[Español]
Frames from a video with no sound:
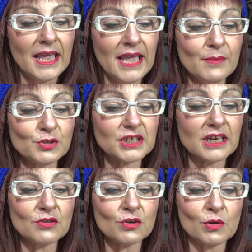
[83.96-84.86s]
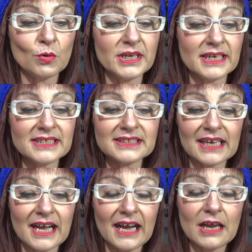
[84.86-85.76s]
Hemos querido incluir en
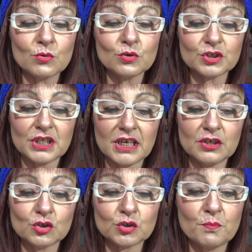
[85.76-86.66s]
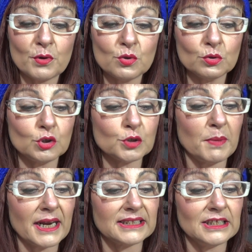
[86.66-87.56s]
esta caja algunos de ellos, productos
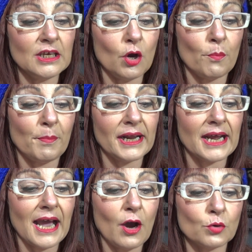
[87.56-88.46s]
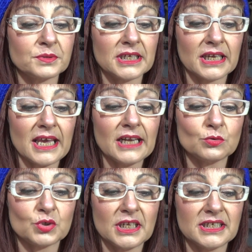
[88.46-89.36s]
para ti o para obsequiar a
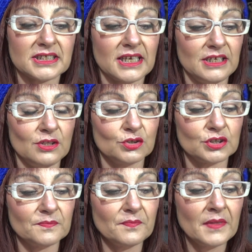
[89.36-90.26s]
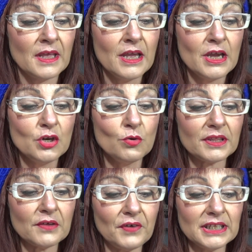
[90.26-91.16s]
tus seres queridos. No
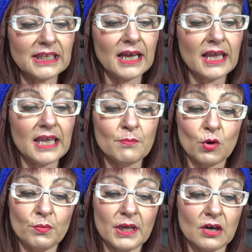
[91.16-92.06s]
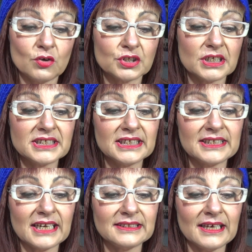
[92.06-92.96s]
hace falta envolverlos, se
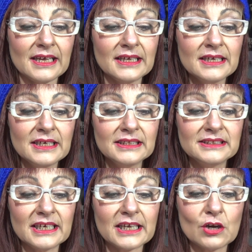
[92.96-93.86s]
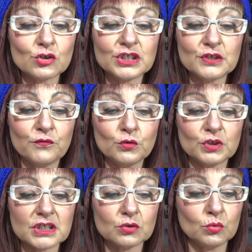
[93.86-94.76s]
trata de que los
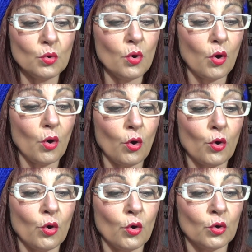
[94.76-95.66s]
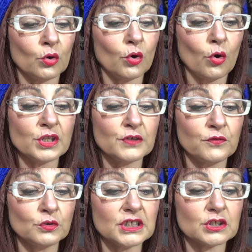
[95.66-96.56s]
disfrutes tú o, o
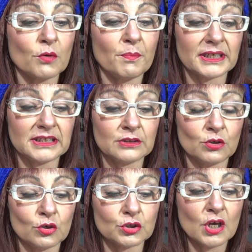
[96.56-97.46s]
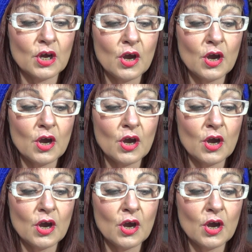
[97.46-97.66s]
disfrutes compartiéndolos,